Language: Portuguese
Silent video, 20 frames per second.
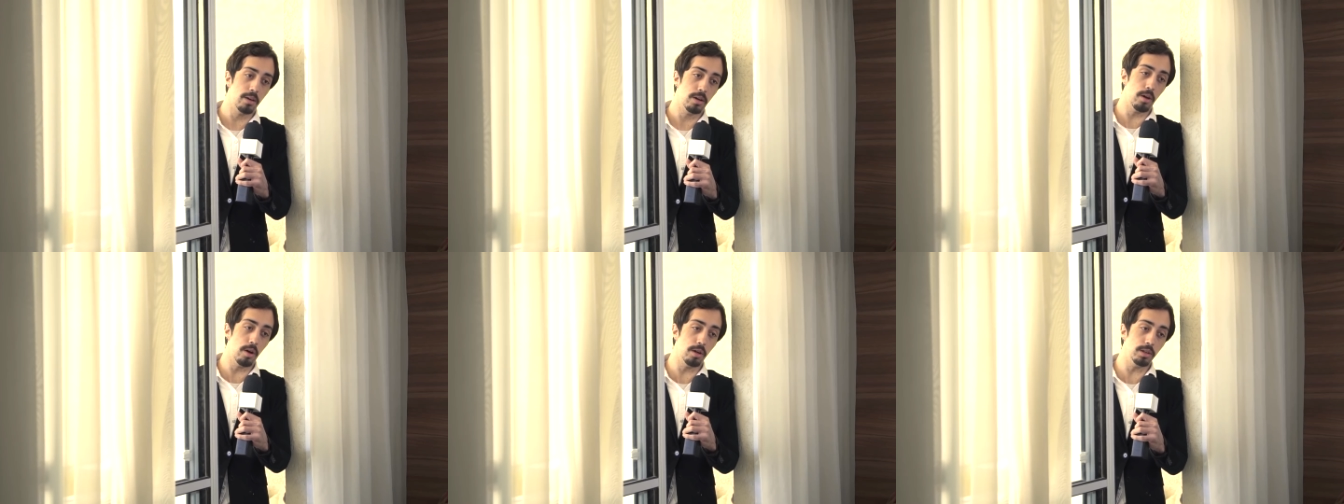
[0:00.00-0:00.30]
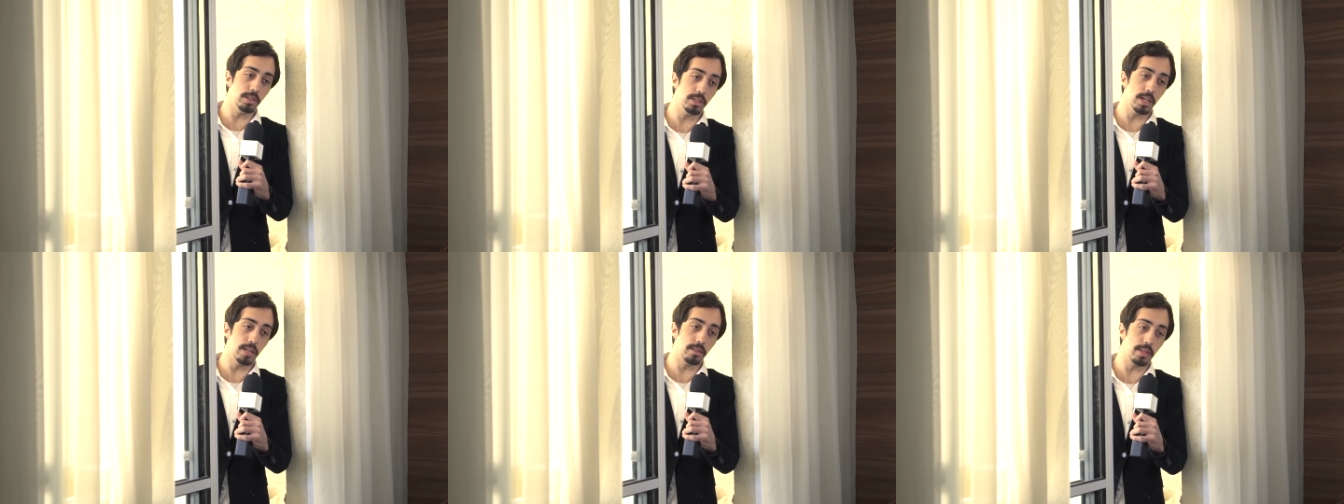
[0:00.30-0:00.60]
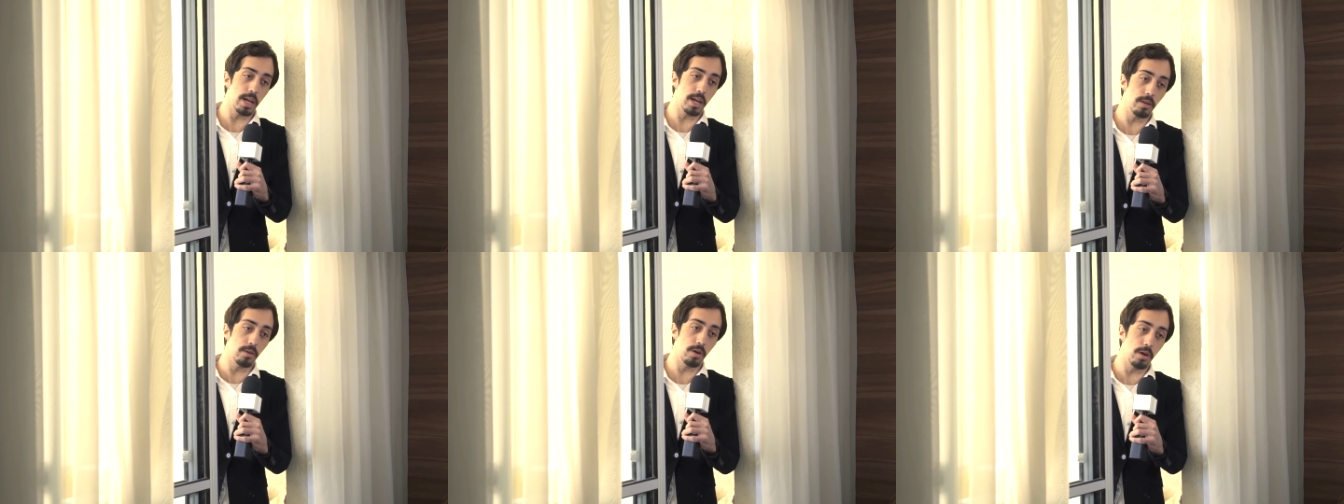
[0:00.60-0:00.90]
Hoje
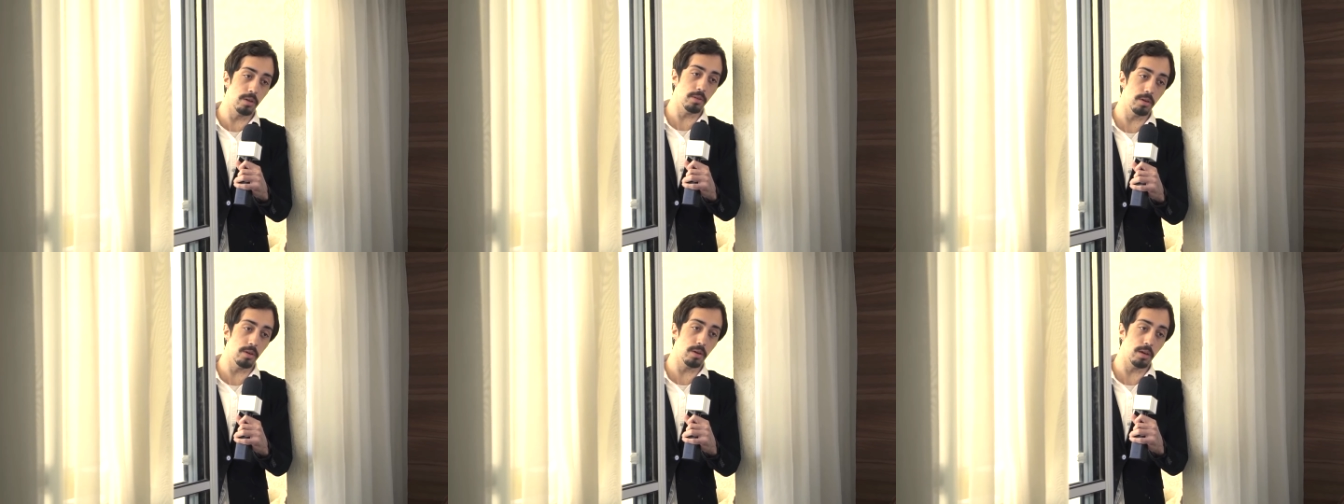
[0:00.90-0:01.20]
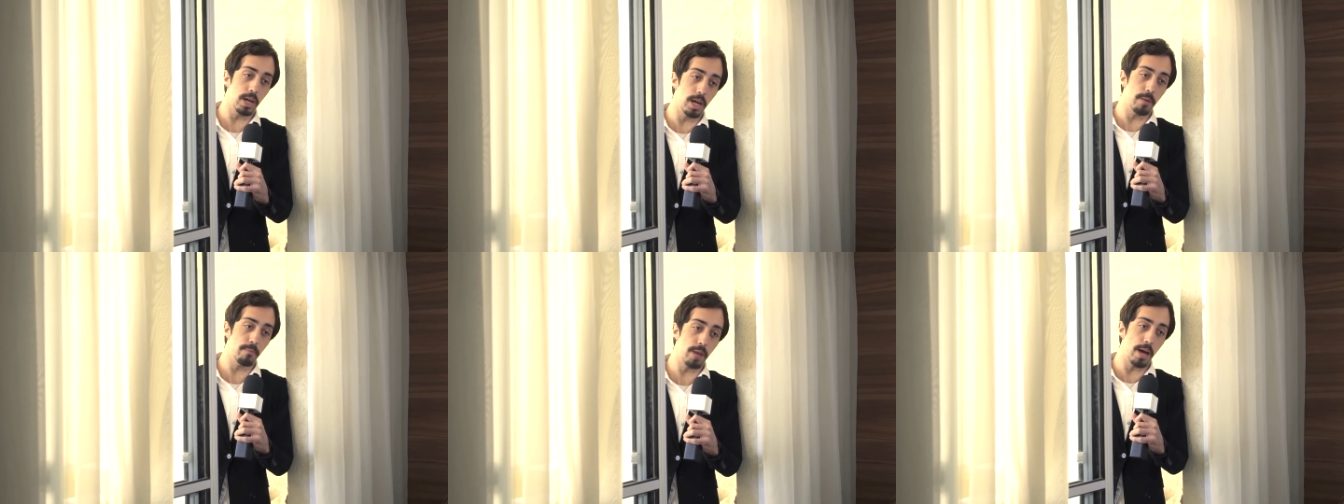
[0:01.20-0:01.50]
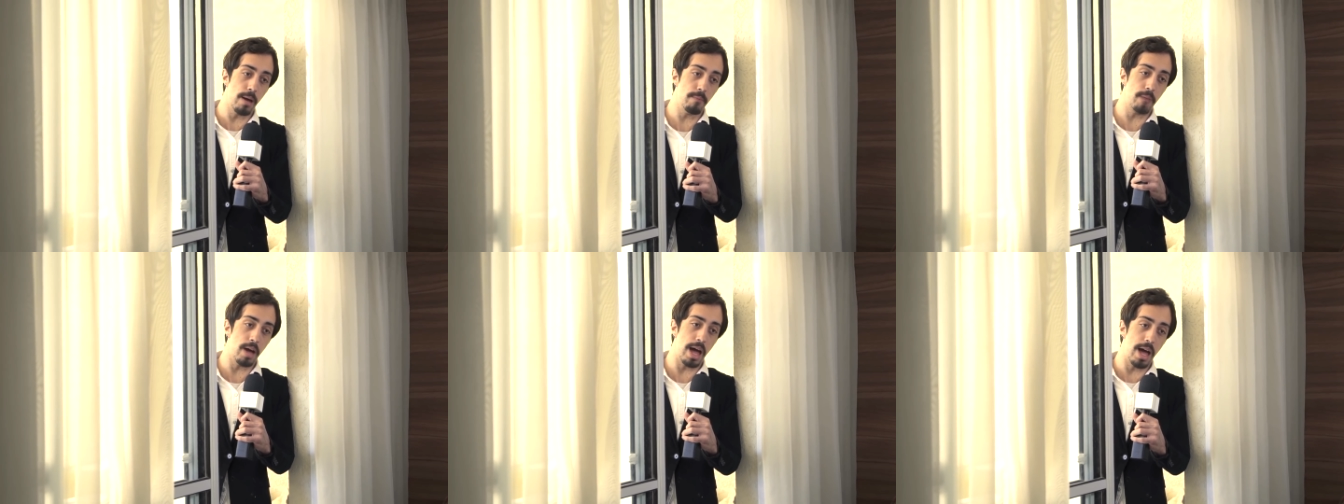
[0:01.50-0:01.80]
tem gol do
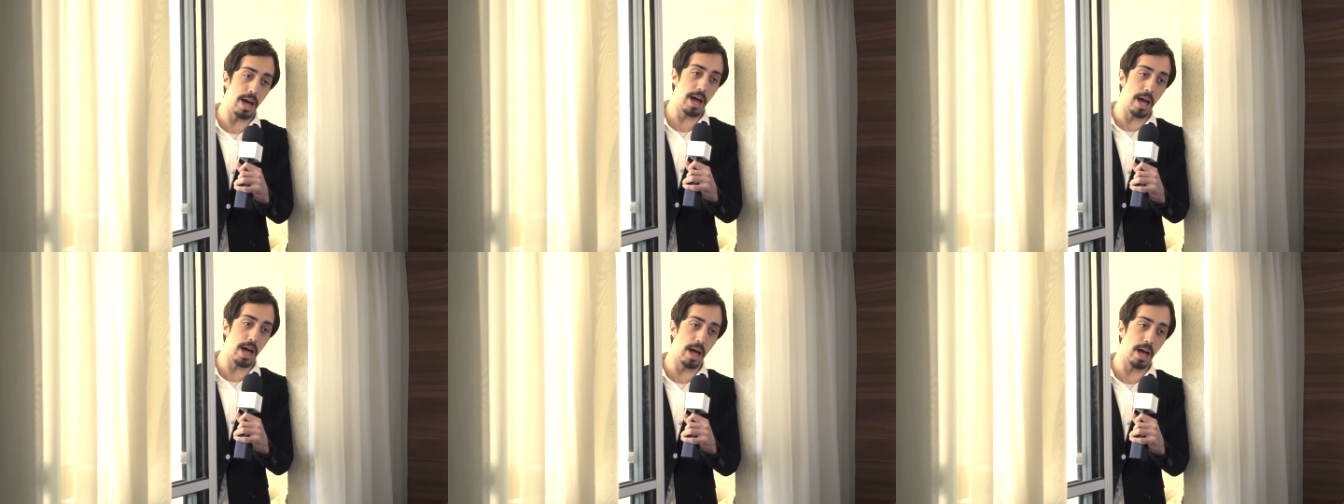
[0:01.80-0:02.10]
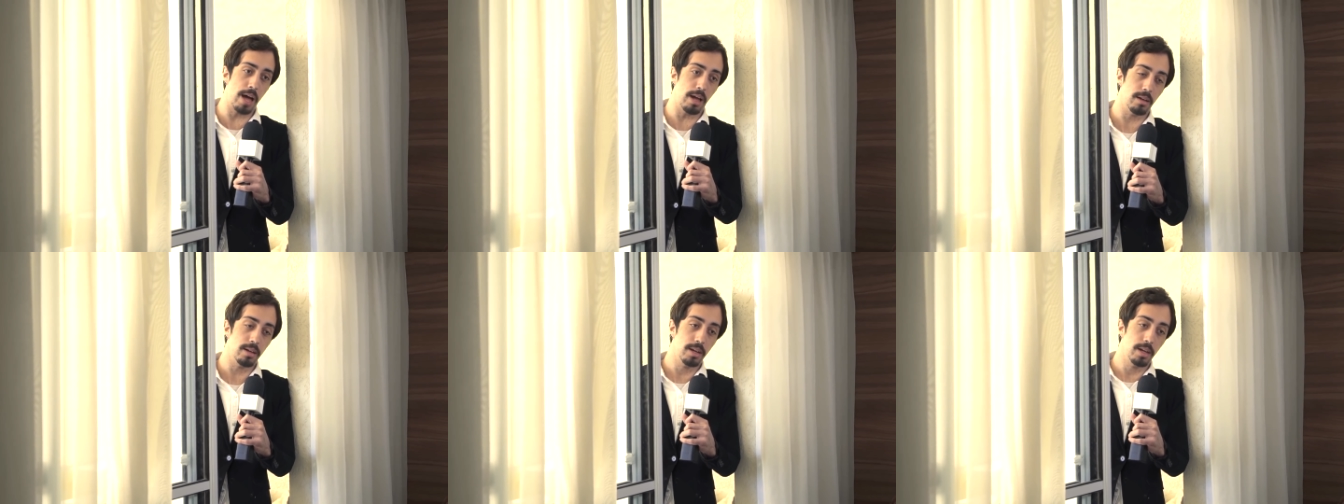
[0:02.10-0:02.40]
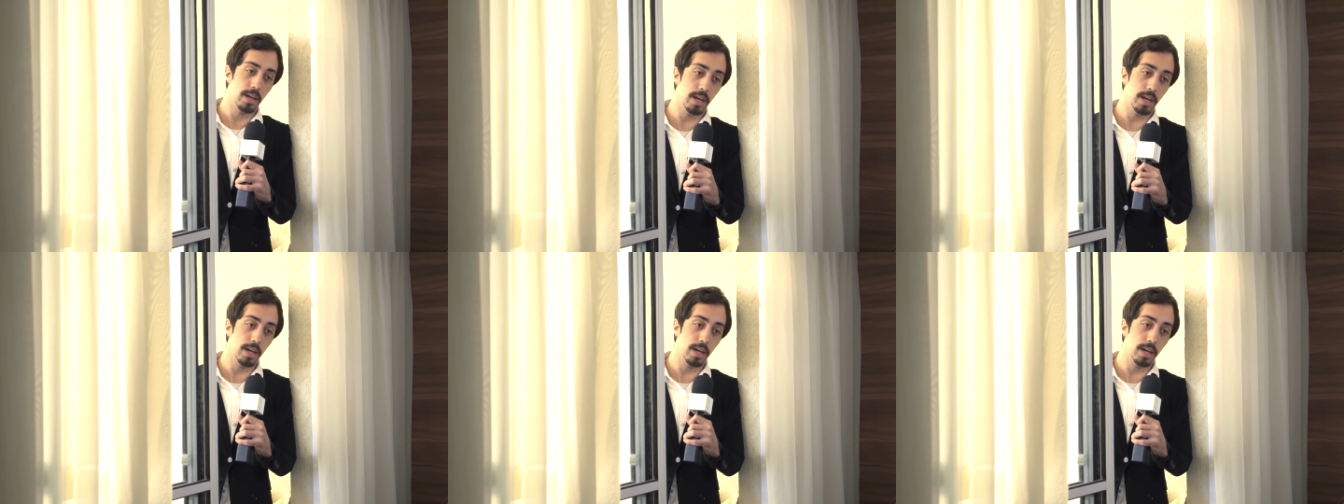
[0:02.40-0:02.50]
Ribamar,